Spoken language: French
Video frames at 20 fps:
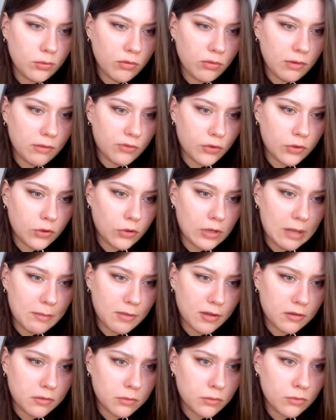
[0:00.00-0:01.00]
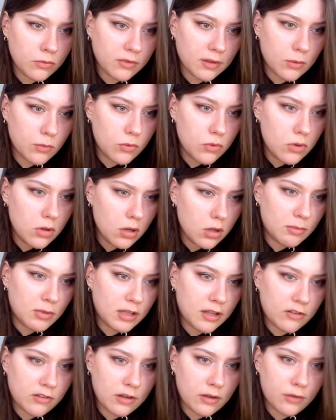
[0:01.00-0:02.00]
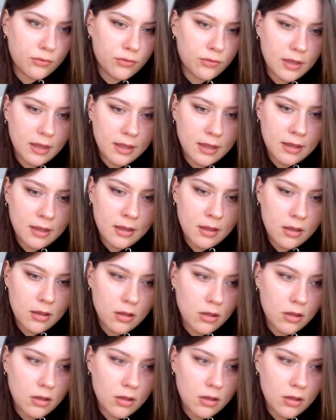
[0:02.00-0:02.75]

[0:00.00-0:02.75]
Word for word: tout de suite vendre la maison, c'est où Déménager le foyer,